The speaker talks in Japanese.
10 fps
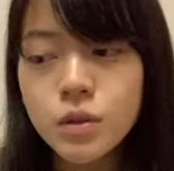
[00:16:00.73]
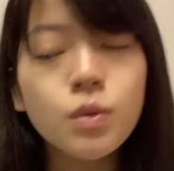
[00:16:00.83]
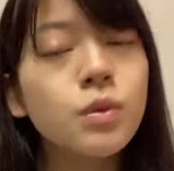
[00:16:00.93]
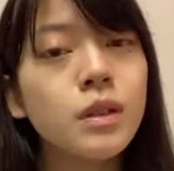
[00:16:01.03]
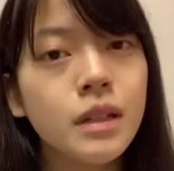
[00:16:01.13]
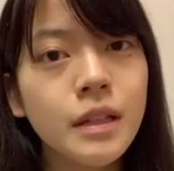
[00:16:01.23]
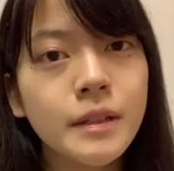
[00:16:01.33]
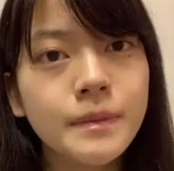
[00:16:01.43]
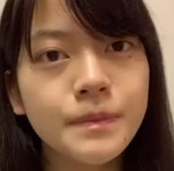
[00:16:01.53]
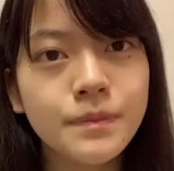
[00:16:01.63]
そうだ
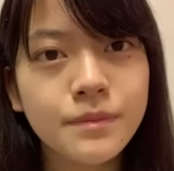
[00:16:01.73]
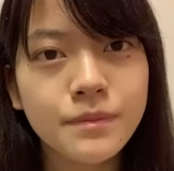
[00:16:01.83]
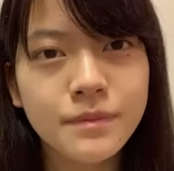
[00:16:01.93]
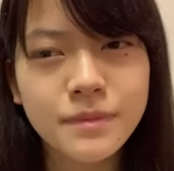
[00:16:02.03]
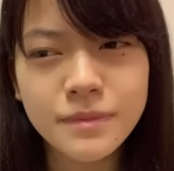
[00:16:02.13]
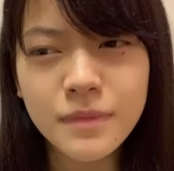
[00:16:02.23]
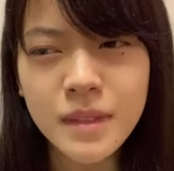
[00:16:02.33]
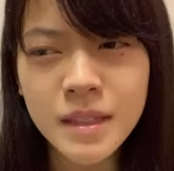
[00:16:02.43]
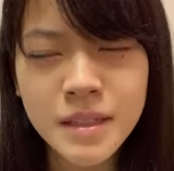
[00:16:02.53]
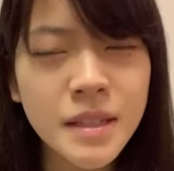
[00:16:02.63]
ね
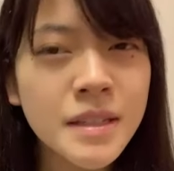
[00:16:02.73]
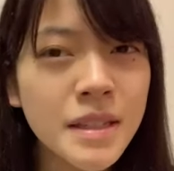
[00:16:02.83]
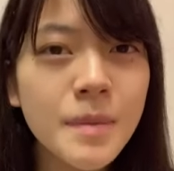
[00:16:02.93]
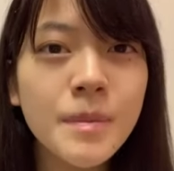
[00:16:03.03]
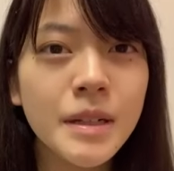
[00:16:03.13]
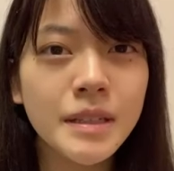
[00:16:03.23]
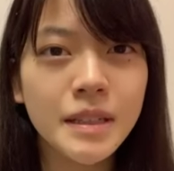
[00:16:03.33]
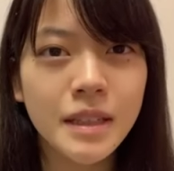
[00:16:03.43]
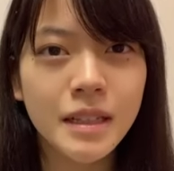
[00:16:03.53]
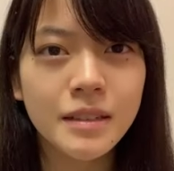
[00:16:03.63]
全然見れ
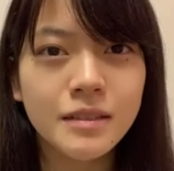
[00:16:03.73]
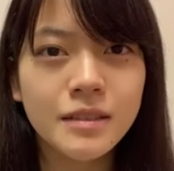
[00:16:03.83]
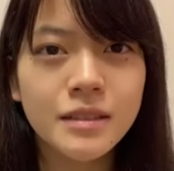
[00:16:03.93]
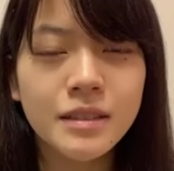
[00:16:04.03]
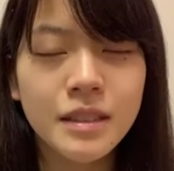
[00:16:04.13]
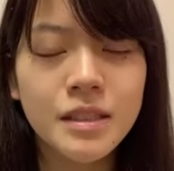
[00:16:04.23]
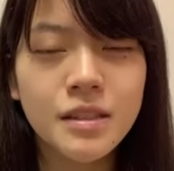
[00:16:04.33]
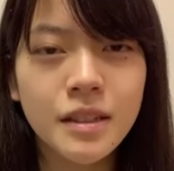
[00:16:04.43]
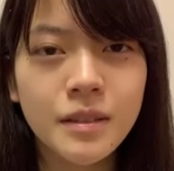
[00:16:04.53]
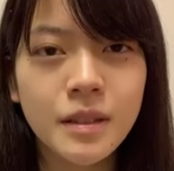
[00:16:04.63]
てないで
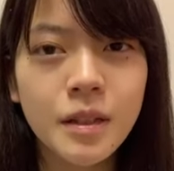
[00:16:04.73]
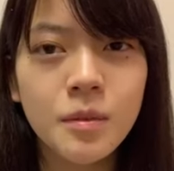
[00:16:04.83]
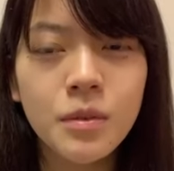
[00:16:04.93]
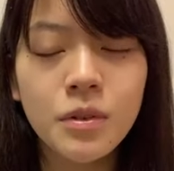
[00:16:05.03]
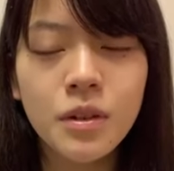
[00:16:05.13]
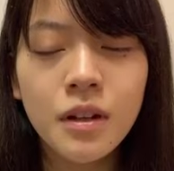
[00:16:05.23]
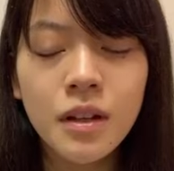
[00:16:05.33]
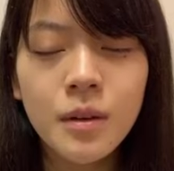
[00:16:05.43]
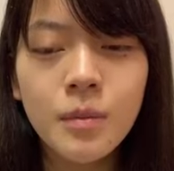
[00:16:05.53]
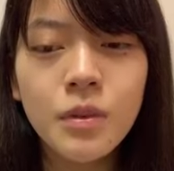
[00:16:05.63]
すねなんかも
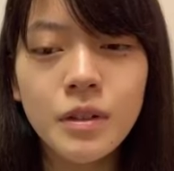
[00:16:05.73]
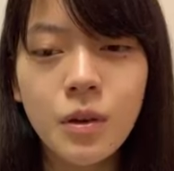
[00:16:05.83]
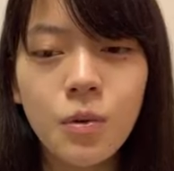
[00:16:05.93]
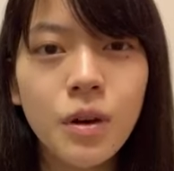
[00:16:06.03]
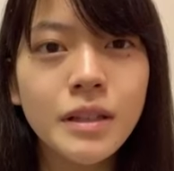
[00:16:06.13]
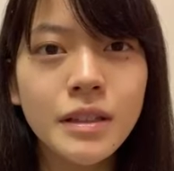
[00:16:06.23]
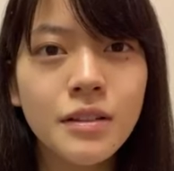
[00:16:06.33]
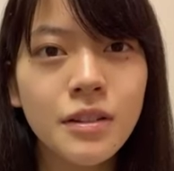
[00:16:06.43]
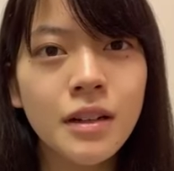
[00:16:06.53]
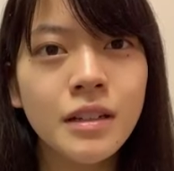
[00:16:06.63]
うもうね終わって
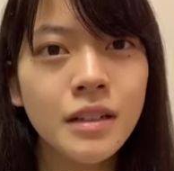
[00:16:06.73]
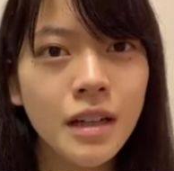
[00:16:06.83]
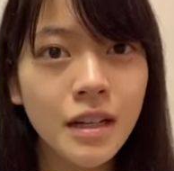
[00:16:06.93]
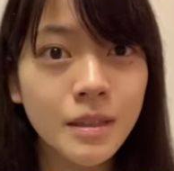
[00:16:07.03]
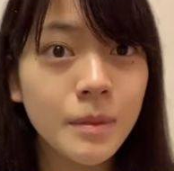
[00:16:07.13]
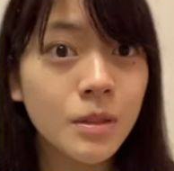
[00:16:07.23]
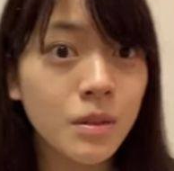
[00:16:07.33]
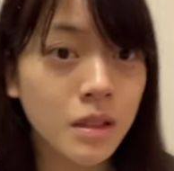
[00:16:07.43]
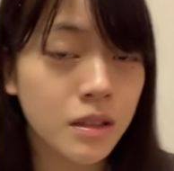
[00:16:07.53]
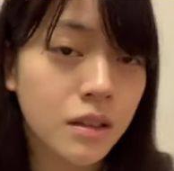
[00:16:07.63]
るアニメと
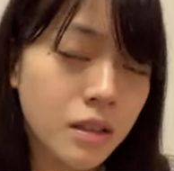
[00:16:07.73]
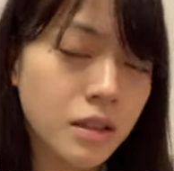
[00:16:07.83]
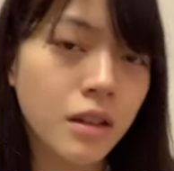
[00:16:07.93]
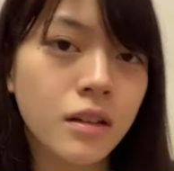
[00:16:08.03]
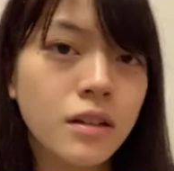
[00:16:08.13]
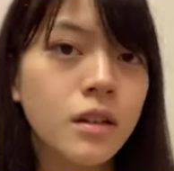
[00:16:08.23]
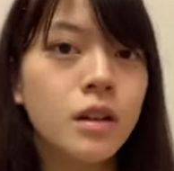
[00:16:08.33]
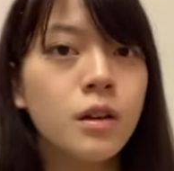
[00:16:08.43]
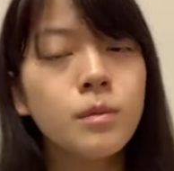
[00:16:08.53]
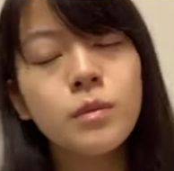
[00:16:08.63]
かだったらさ
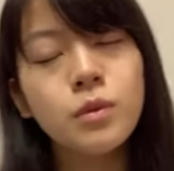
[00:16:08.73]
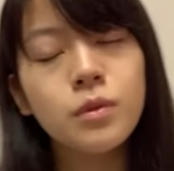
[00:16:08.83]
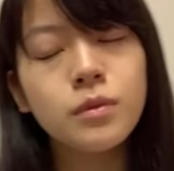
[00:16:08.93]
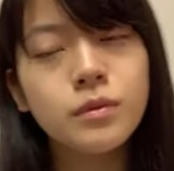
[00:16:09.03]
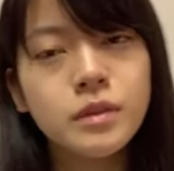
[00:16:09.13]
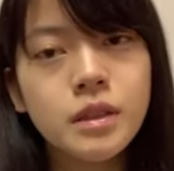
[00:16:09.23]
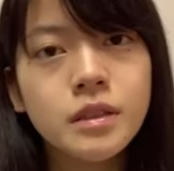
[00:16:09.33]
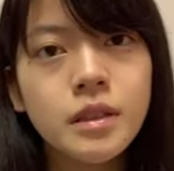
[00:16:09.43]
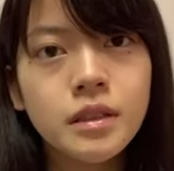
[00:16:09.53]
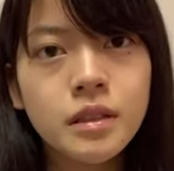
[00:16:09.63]
もう
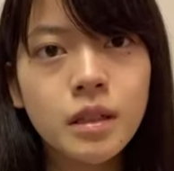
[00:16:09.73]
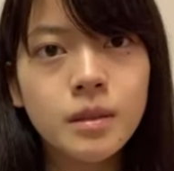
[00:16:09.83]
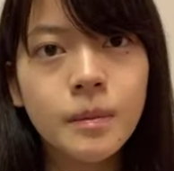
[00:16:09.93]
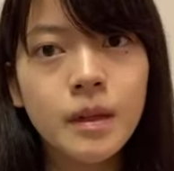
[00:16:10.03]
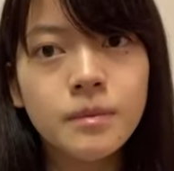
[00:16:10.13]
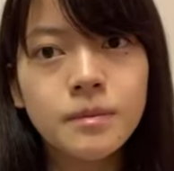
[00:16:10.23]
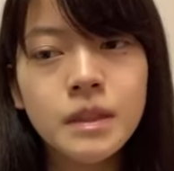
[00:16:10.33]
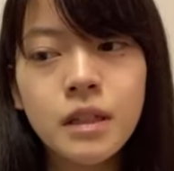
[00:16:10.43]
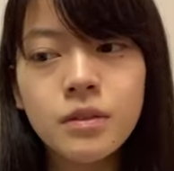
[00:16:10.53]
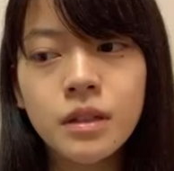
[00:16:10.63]
全然まあ、
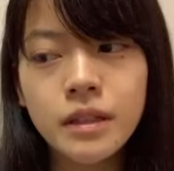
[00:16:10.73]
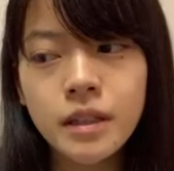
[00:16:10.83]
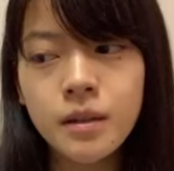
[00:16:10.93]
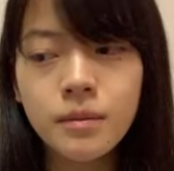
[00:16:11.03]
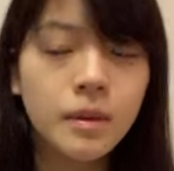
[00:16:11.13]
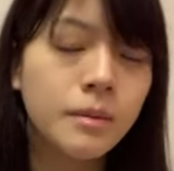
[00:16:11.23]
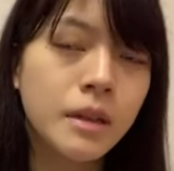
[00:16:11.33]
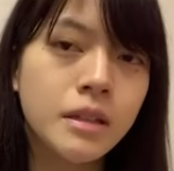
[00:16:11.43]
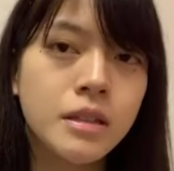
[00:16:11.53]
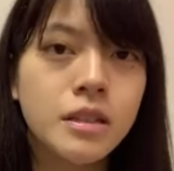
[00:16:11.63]
見たい時に、まあ、
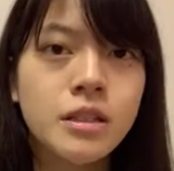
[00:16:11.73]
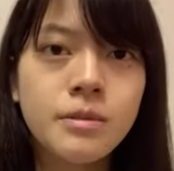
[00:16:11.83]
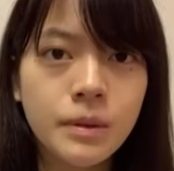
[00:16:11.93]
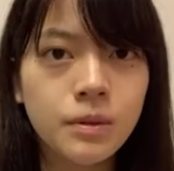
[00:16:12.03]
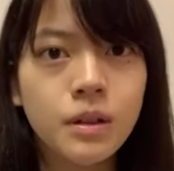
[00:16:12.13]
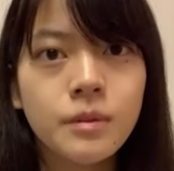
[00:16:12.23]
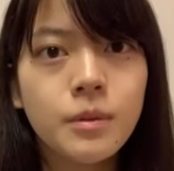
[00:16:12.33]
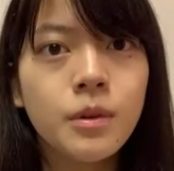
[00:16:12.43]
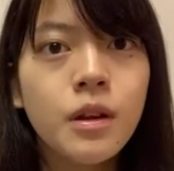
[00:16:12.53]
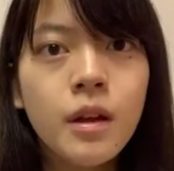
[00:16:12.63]
毎日1話とかで
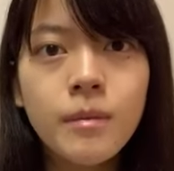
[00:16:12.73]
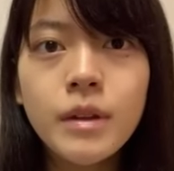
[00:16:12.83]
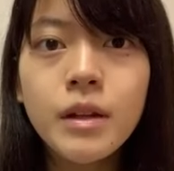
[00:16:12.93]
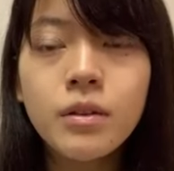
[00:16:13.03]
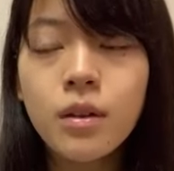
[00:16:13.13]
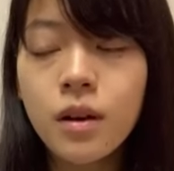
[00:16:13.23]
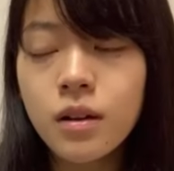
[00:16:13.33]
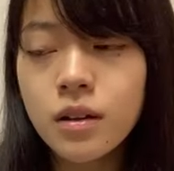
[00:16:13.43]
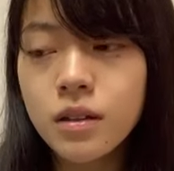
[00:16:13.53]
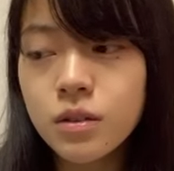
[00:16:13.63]
も見れるからあ
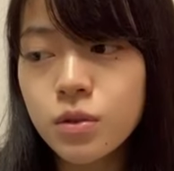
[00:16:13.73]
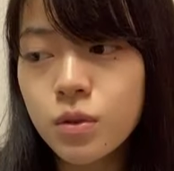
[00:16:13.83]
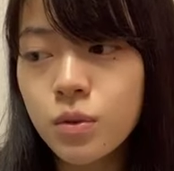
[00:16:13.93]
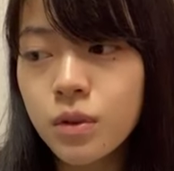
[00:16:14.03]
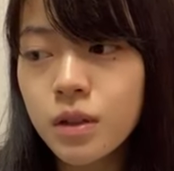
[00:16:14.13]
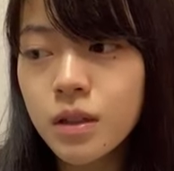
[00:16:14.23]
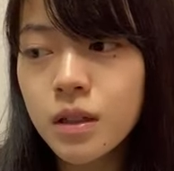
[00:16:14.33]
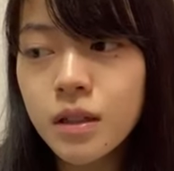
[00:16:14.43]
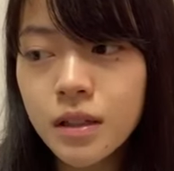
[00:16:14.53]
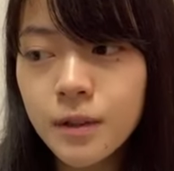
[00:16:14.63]
れなんですけどなか
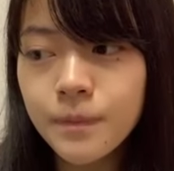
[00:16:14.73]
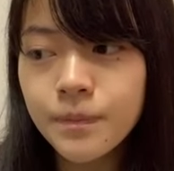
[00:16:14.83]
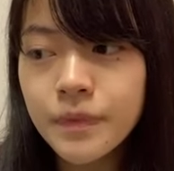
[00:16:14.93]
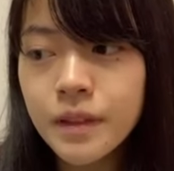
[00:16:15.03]
なかね